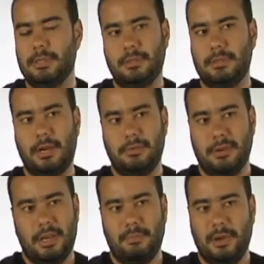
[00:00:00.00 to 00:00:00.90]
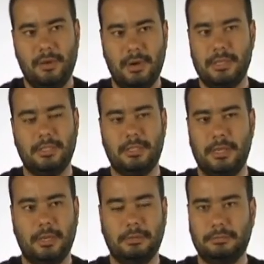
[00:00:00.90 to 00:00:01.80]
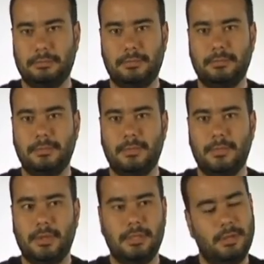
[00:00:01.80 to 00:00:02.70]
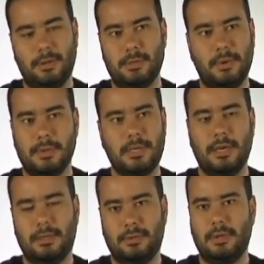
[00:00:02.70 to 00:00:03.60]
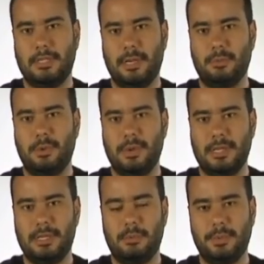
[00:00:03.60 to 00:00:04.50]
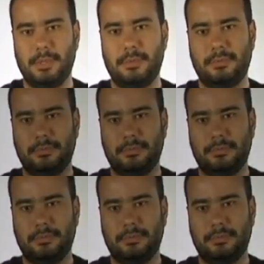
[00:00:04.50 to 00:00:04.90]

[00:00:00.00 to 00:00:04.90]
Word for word: sí, el hecho de que la película exista ya. Y si no nos podemos quejar, todo ha salido muy bien hasta el momento.